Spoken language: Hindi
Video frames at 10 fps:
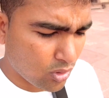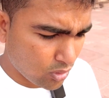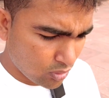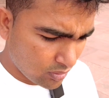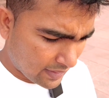सो
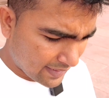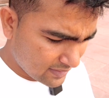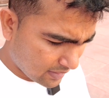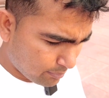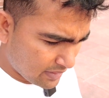so,
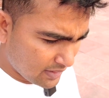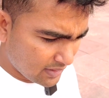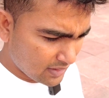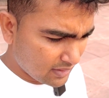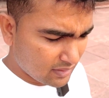गाइस अभी
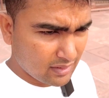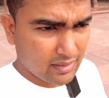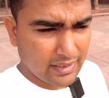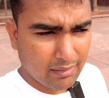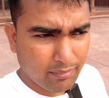
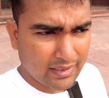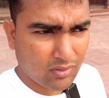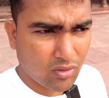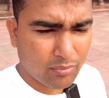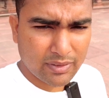एक
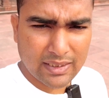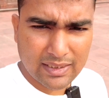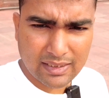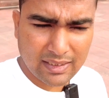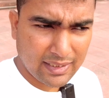बात और भी
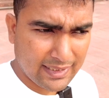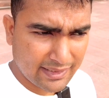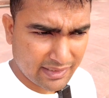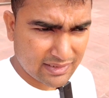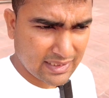
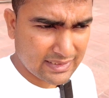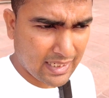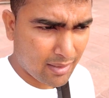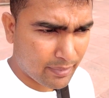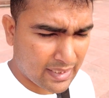इंटरेस्टिंग
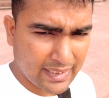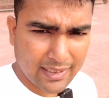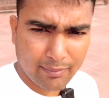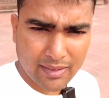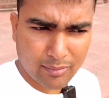यहाँ पर
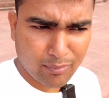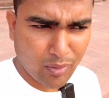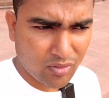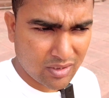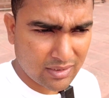आने के बाद में
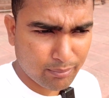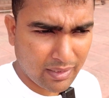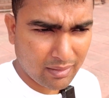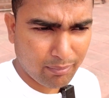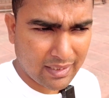बहुत सी
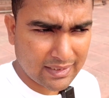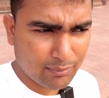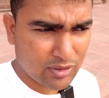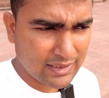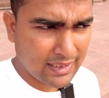बा,
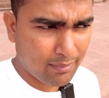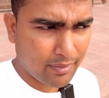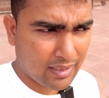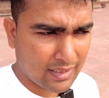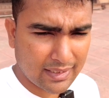बातें मुझे यहाँ
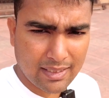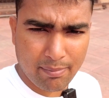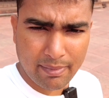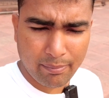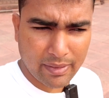पर आकर
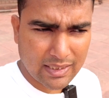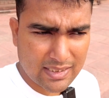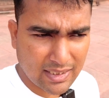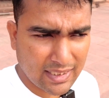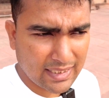के
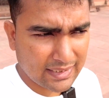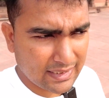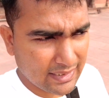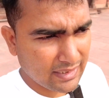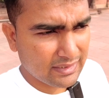पता चल रही
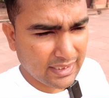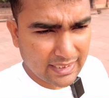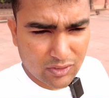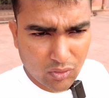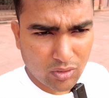कि
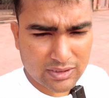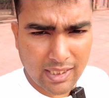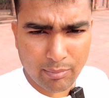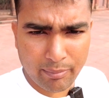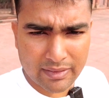ये जो
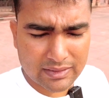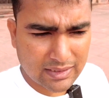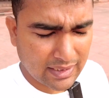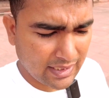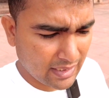जामा
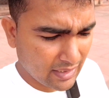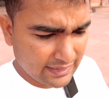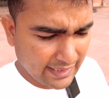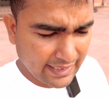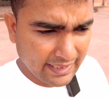मस्जिद है ना
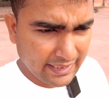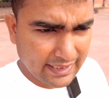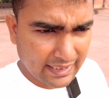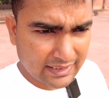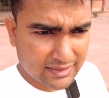ये
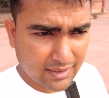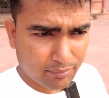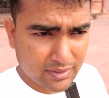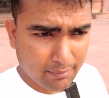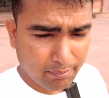इंडिया की
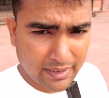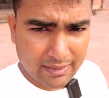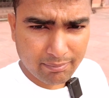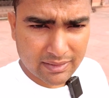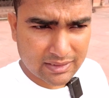सबसे
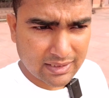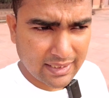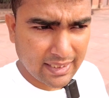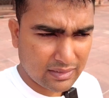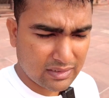बड़ी
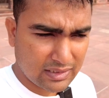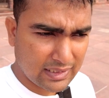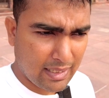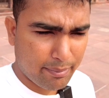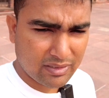मस्जिद है
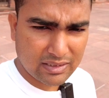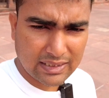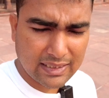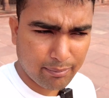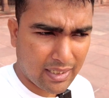इसकी
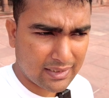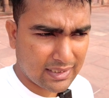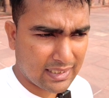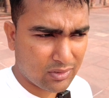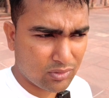कैपेसिटी की
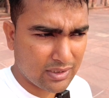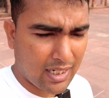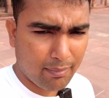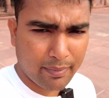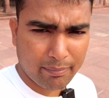बात करें तो
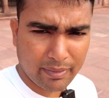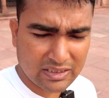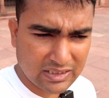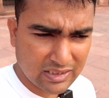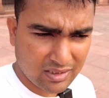यहाँ पर
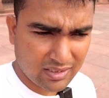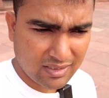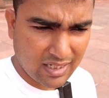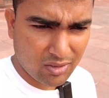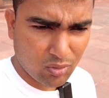पच्चीस
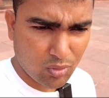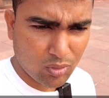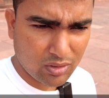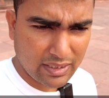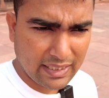हज़ार
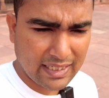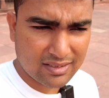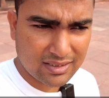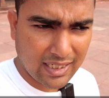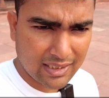लोग
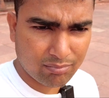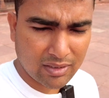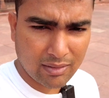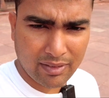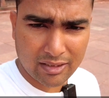एक साथ
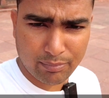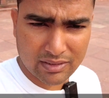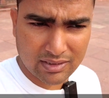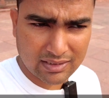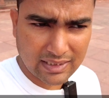में नमाज़
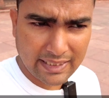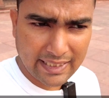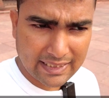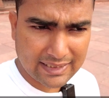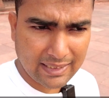पढ़ सकते
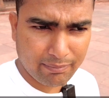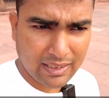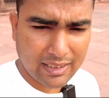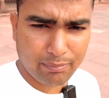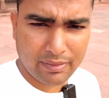हैं एक टाइम
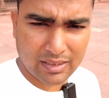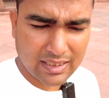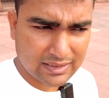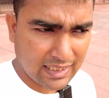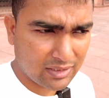में अगर
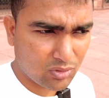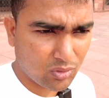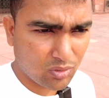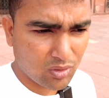पढ़ना चाहें तो